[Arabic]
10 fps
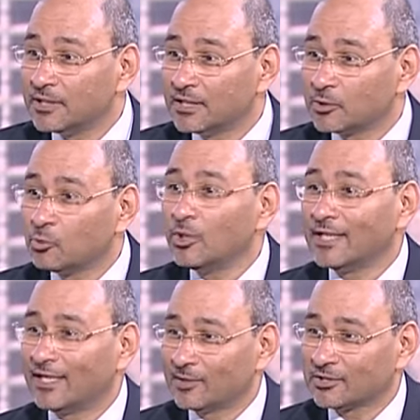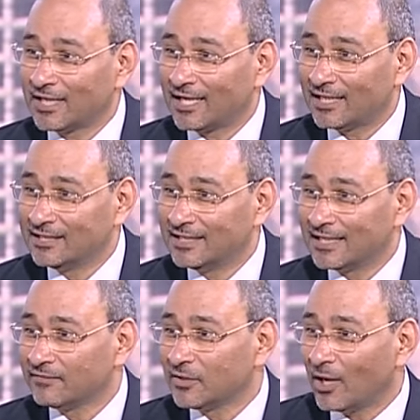الطول اللي انا بشتغل عليه
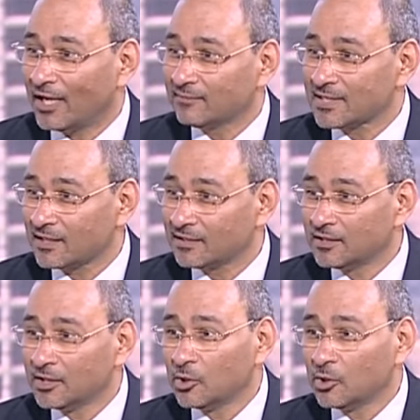يعني في واحد مثلا